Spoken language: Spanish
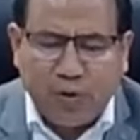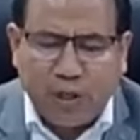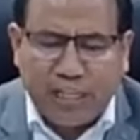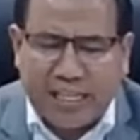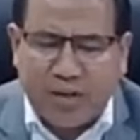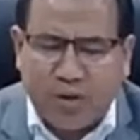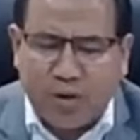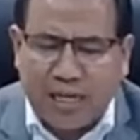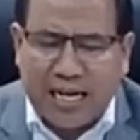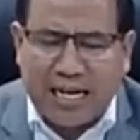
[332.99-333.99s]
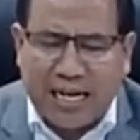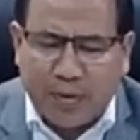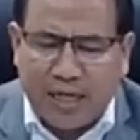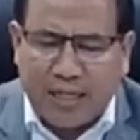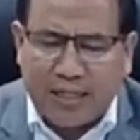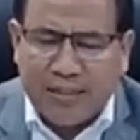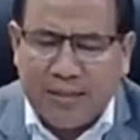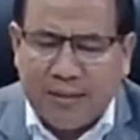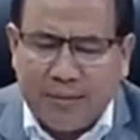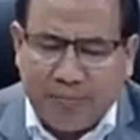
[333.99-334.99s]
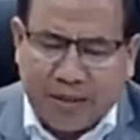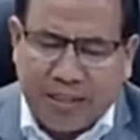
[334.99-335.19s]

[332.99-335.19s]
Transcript: laboral en sus hogares.